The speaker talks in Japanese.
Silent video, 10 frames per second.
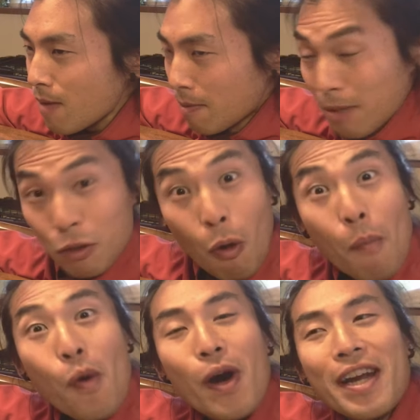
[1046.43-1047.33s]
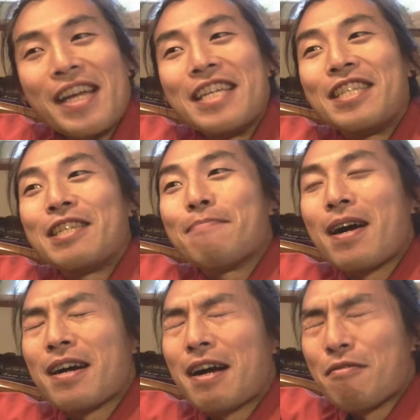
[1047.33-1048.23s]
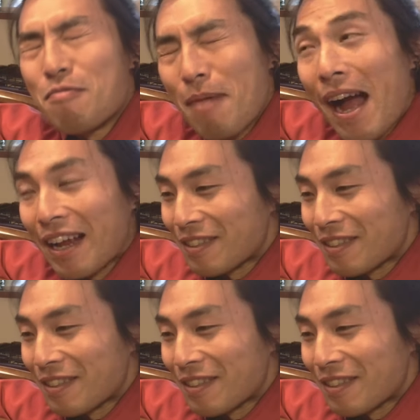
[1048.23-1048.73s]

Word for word: まあ、ともあれ一番がうまい。